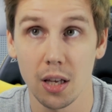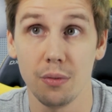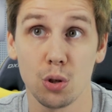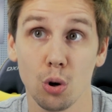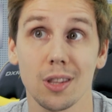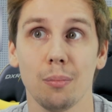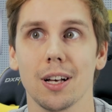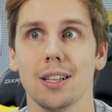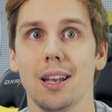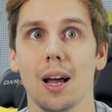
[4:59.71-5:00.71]
И все это
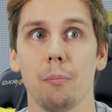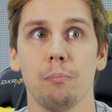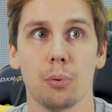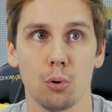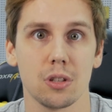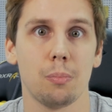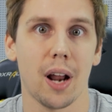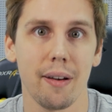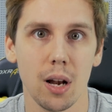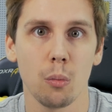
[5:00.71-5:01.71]
благодаря просто
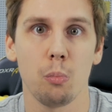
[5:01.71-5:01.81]
правильному